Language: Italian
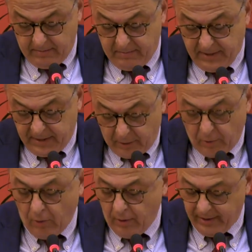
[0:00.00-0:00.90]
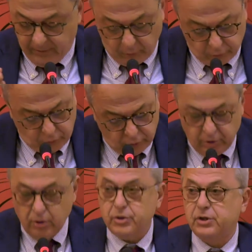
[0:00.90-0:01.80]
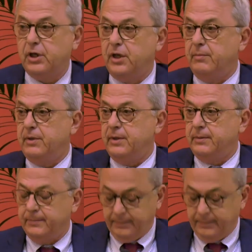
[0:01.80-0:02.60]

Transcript: Perché noi, con tutti i nostri limiti,